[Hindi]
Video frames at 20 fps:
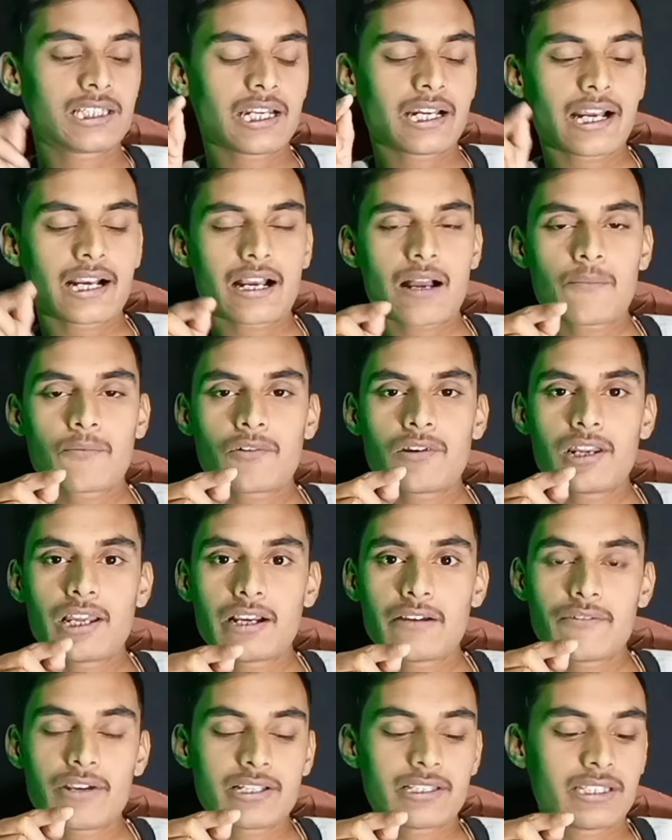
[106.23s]
इस तरह का आपको
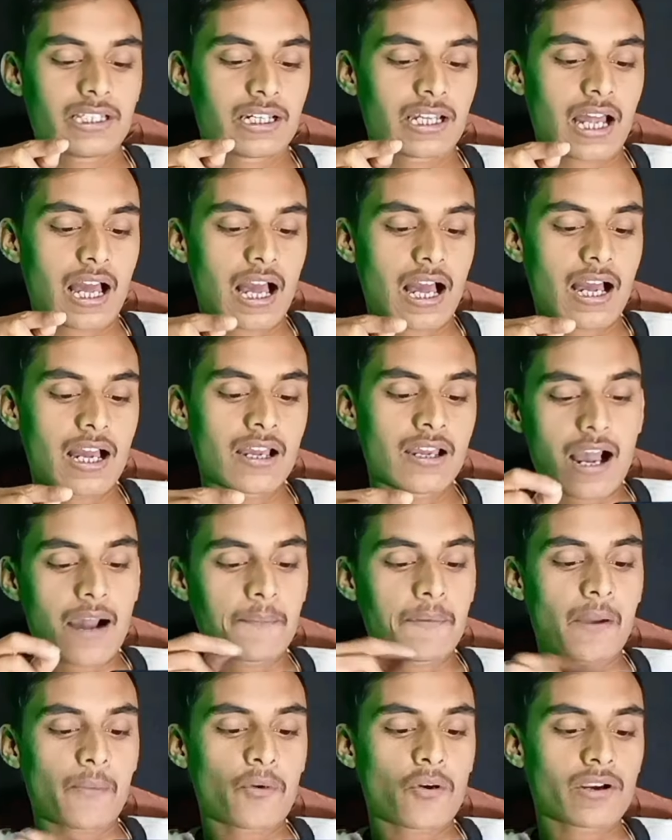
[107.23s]
लैंग्वेज दिख रहा है
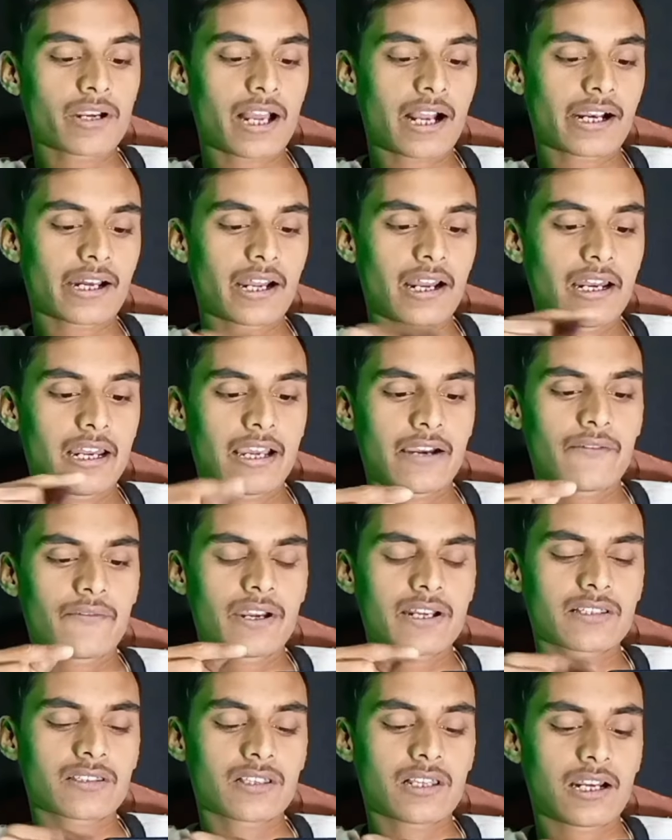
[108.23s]
यहाँ पे आपको क्या करना है
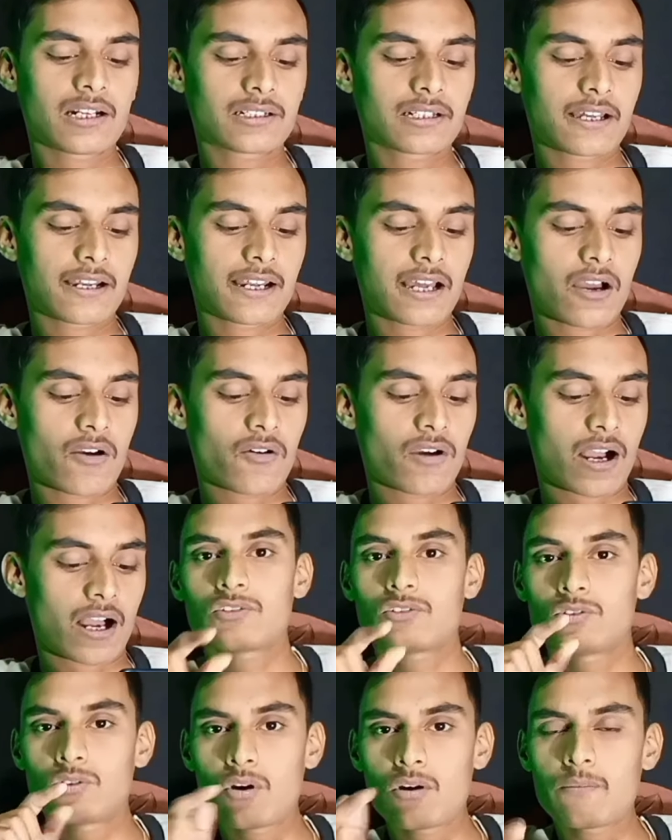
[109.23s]
लैंग्वेज सिलेक्ट करना
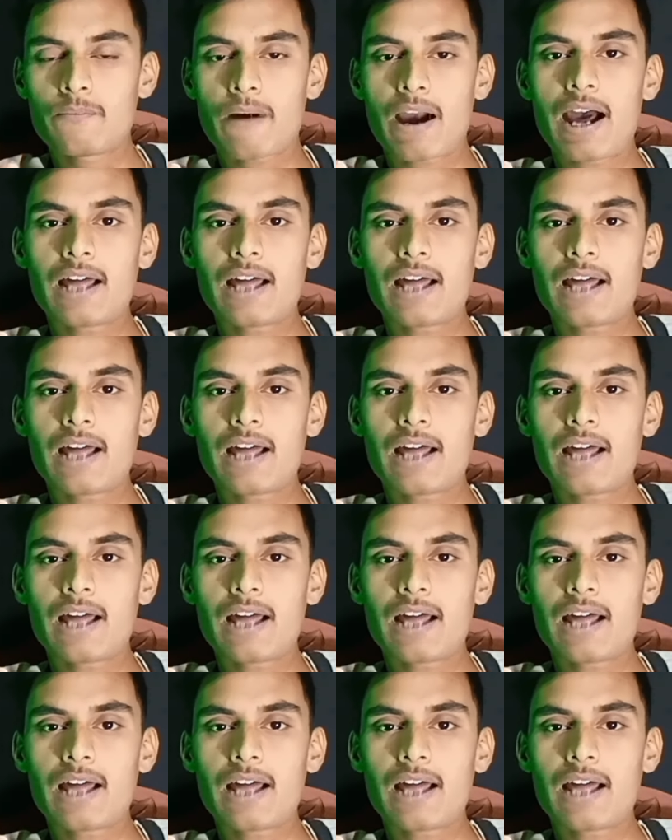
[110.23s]
होगा जो